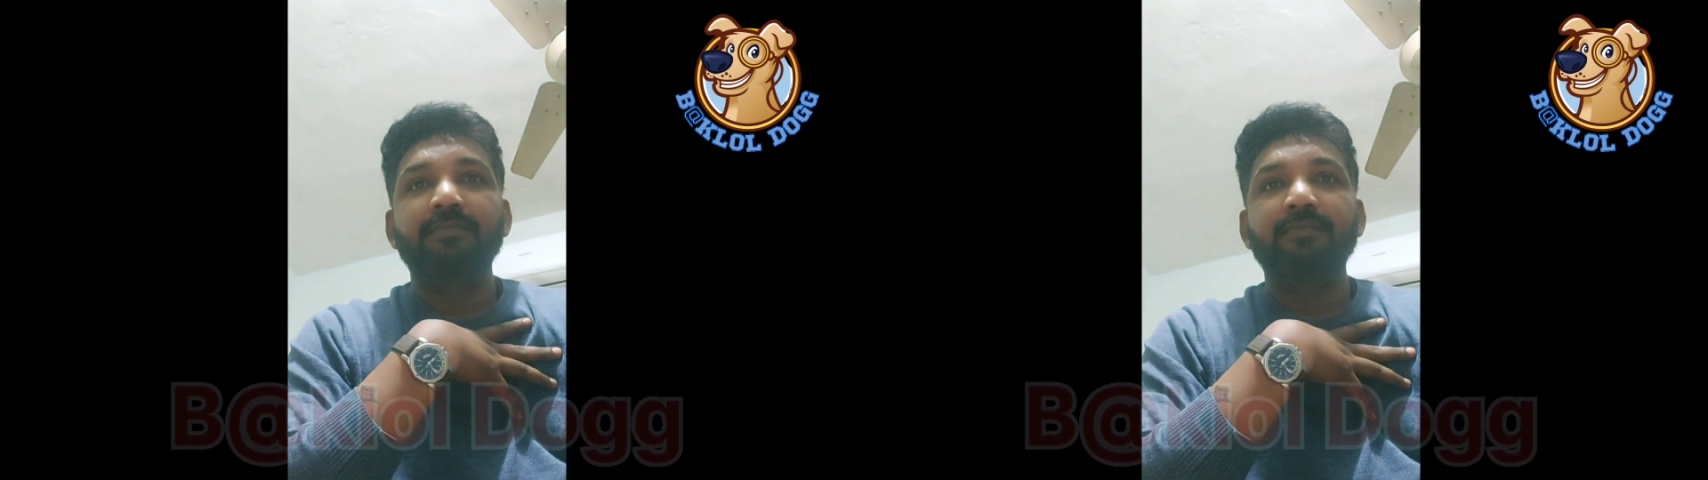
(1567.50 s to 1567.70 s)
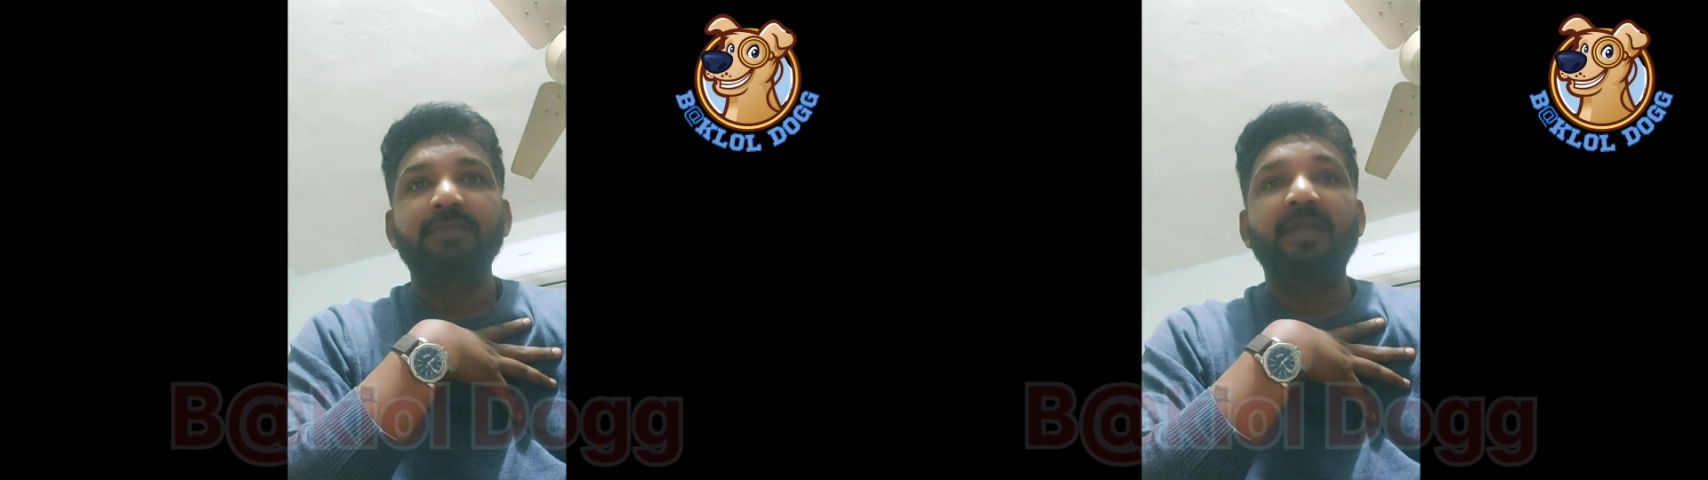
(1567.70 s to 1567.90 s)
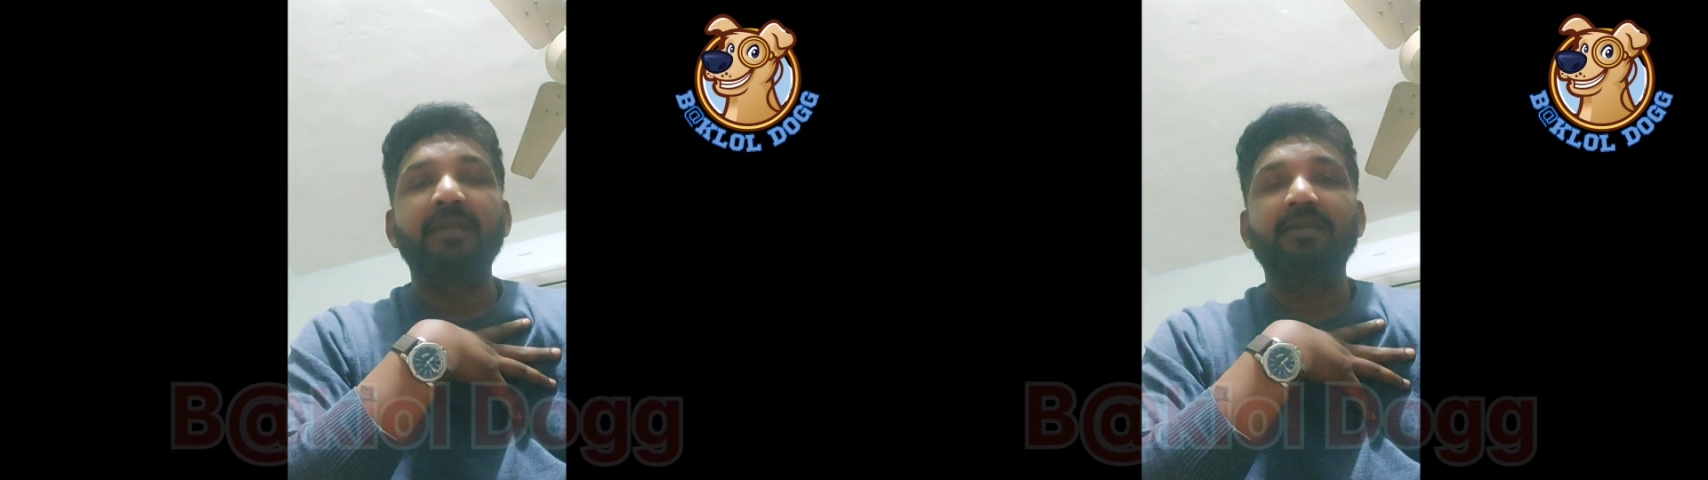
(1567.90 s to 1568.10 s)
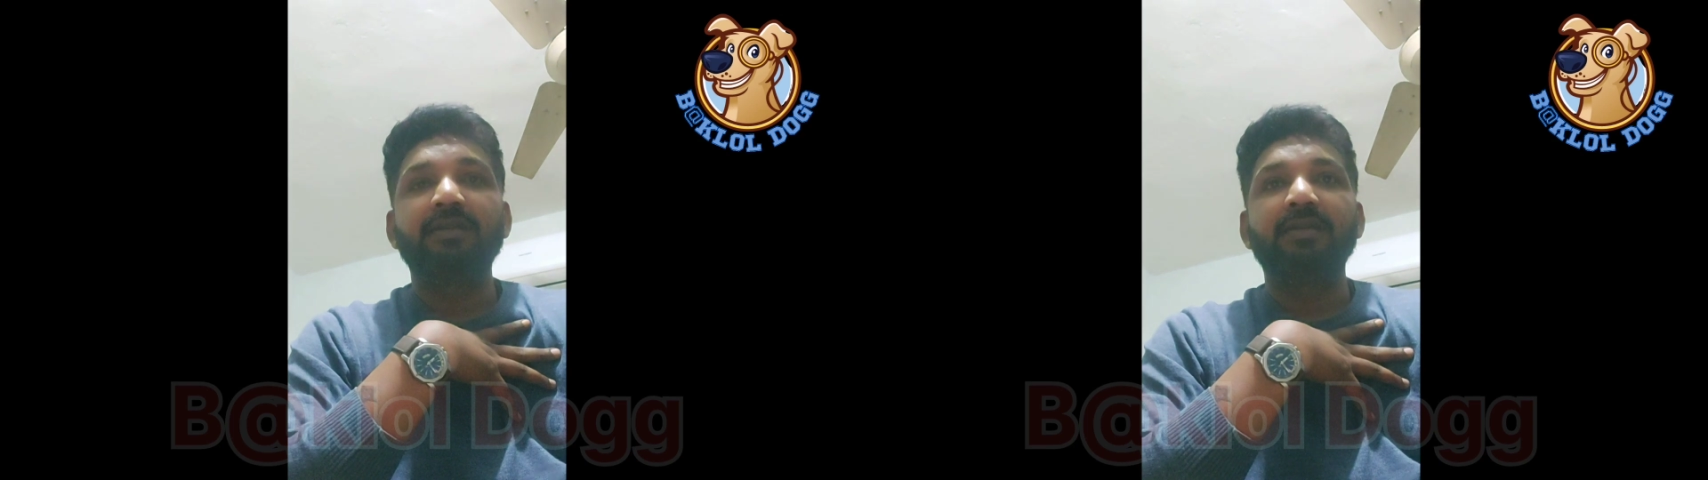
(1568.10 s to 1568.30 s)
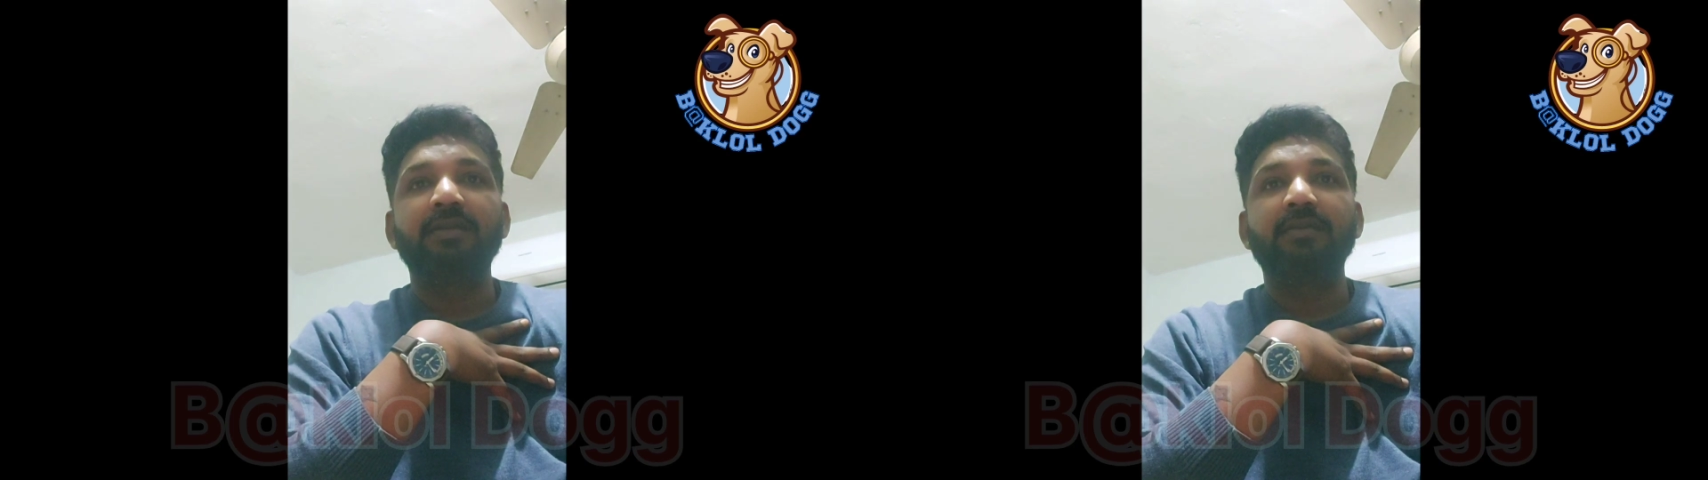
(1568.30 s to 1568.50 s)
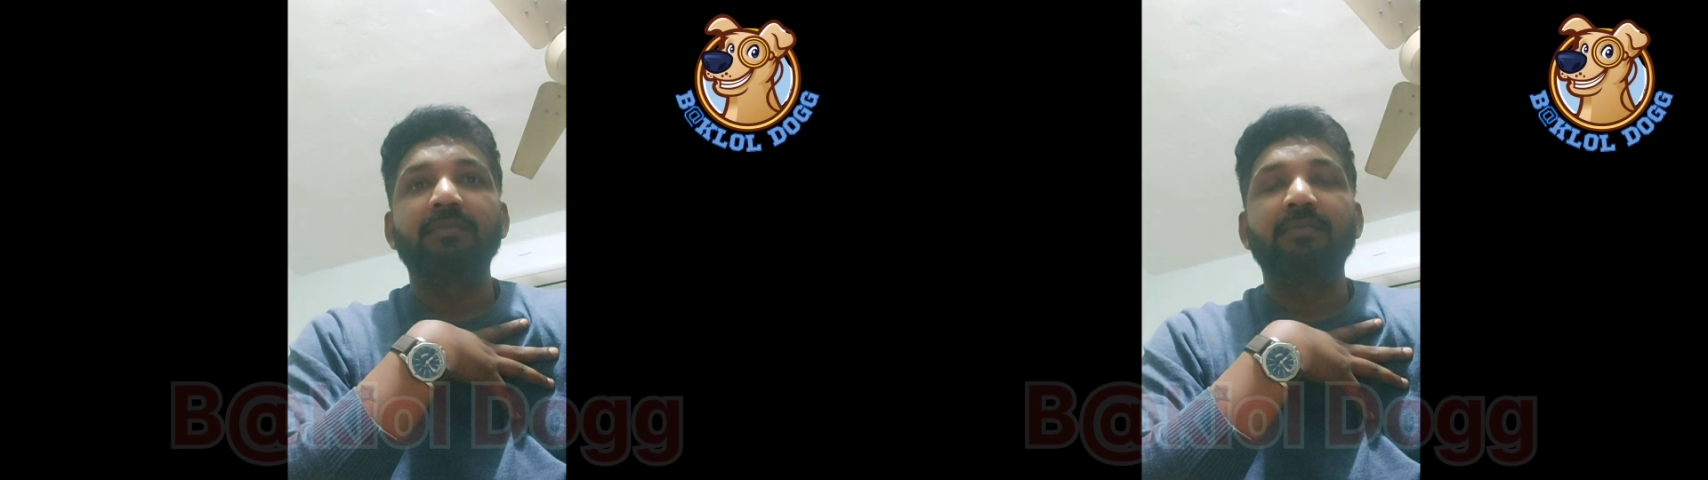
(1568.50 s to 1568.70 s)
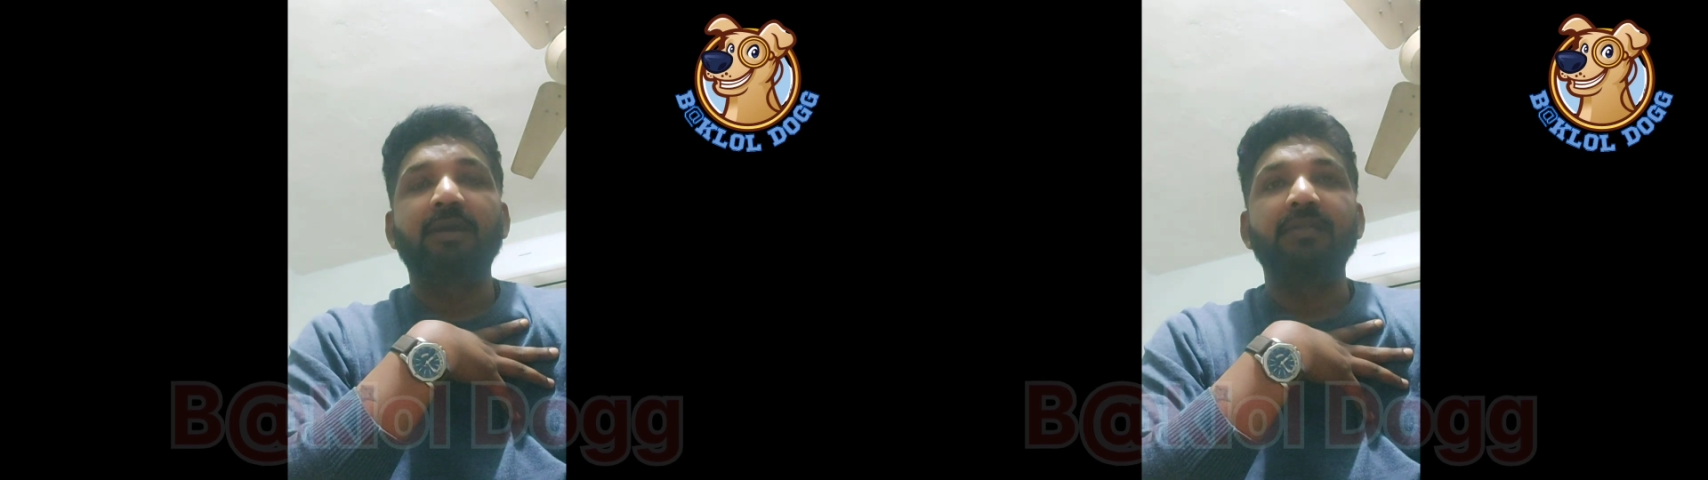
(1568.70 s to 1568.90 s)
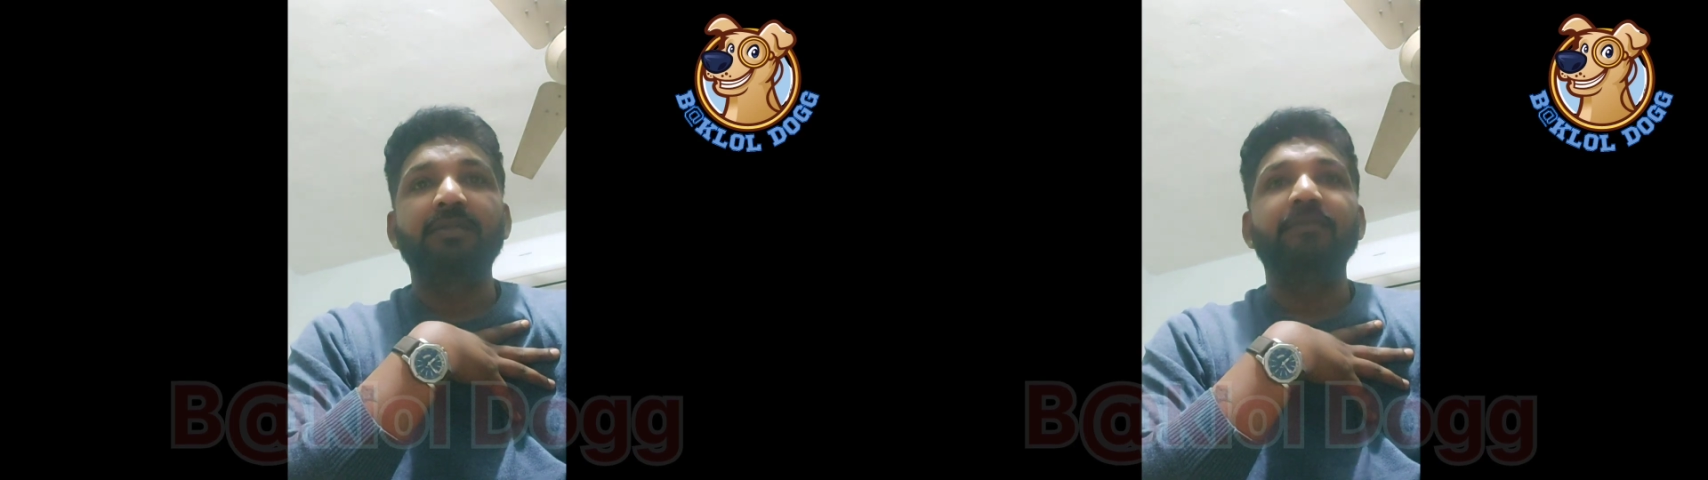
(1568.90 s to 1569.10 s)
चलिए ठीक है
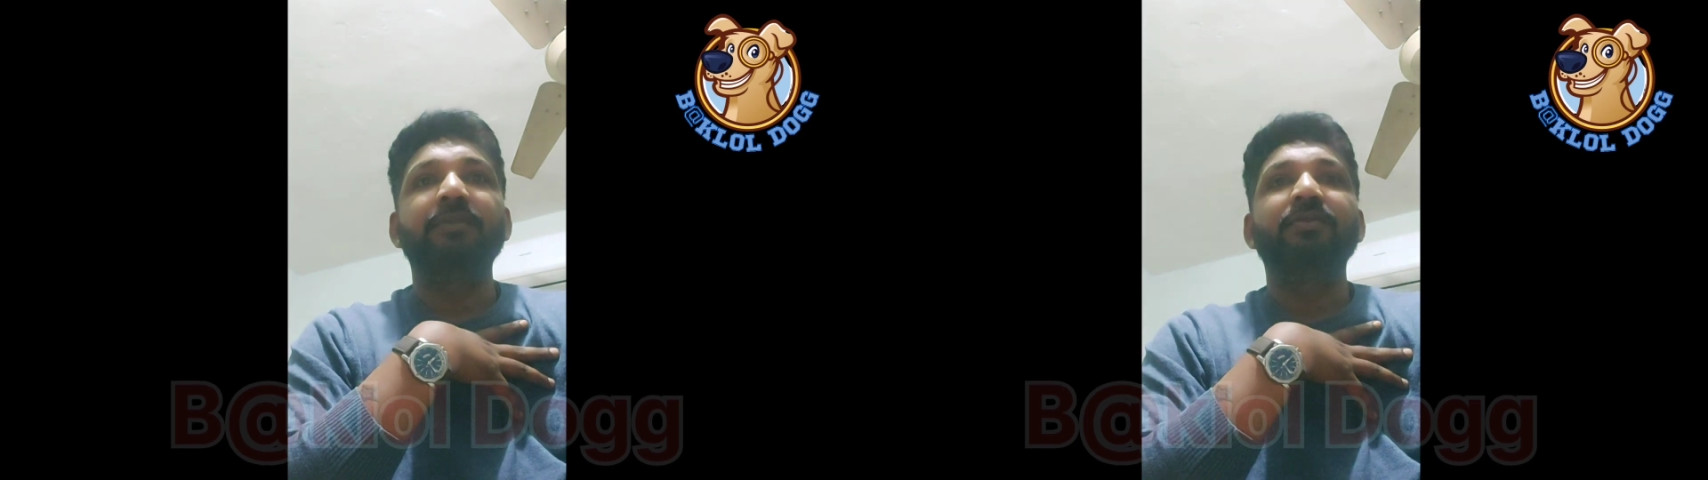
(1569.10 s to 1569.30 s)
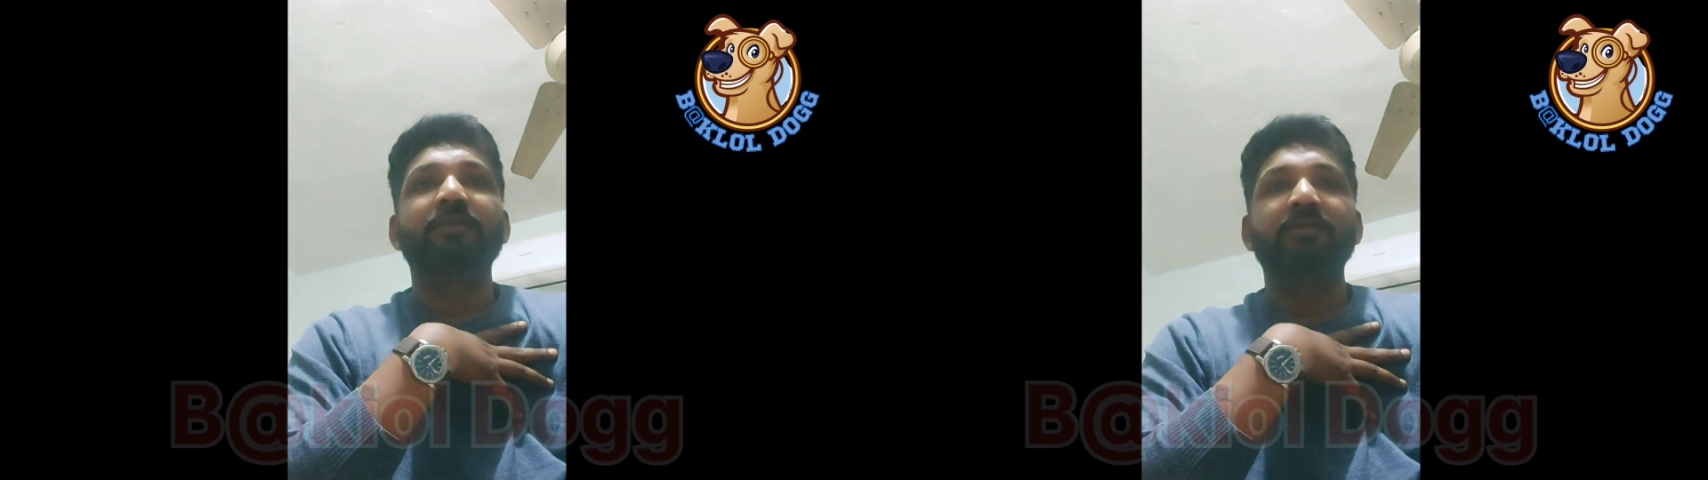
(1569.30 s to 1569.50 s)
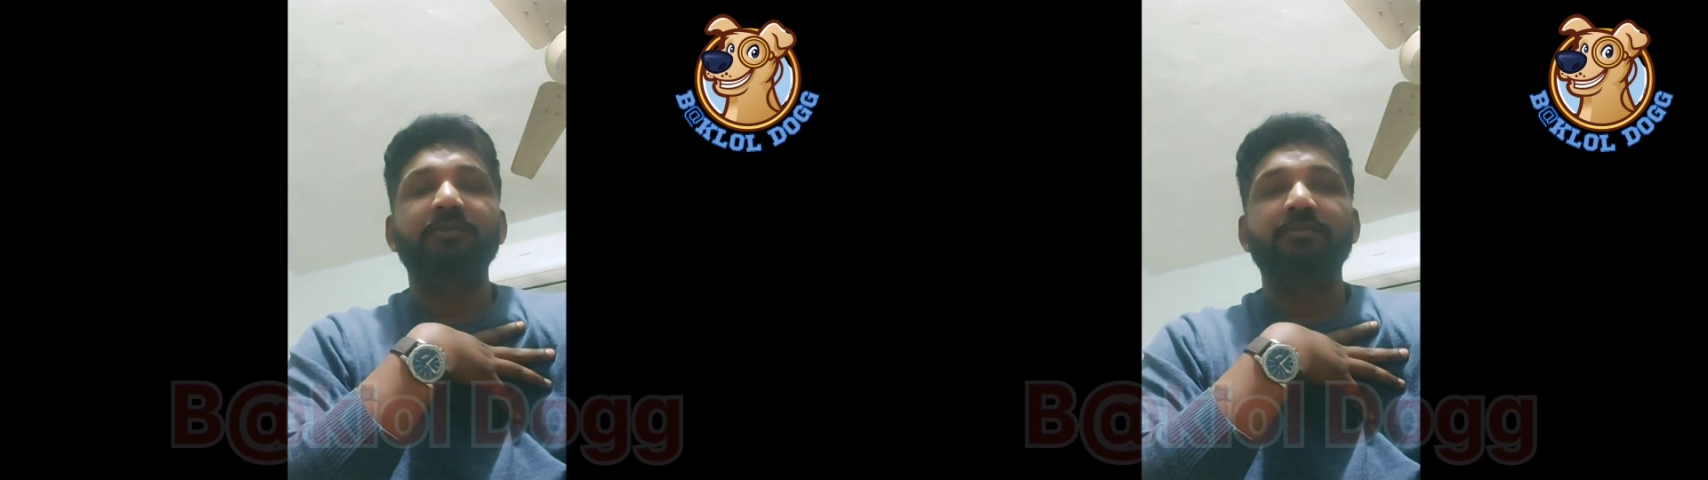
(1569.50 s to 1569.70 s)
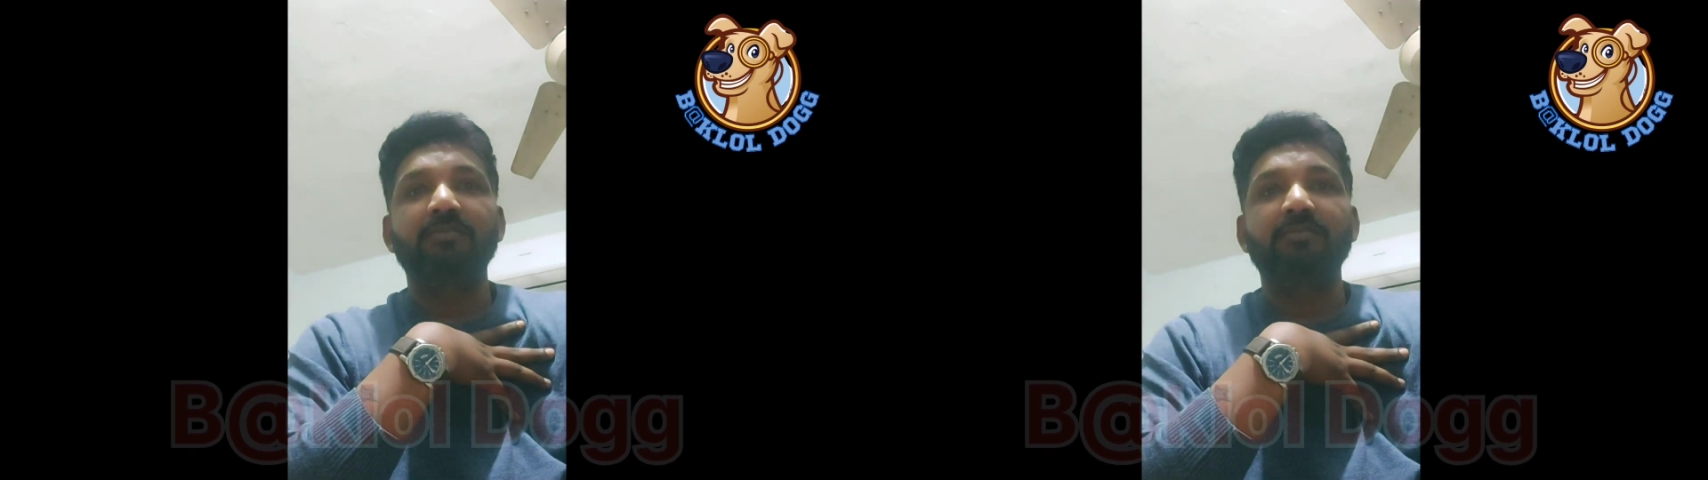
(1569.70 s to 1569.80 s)
आज का वीडियो यहीं